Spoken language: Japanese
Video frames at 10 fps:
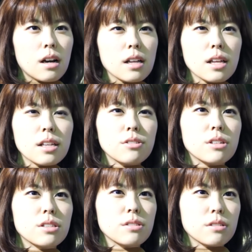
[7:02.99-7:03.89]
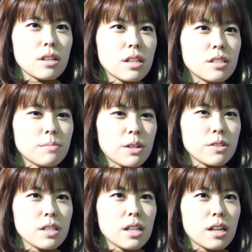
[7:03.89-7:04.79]
あなたを傷つけてしまう
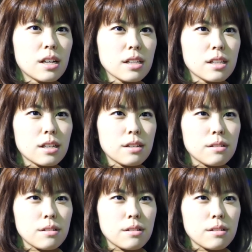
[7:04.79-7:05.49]
んじゃないかって。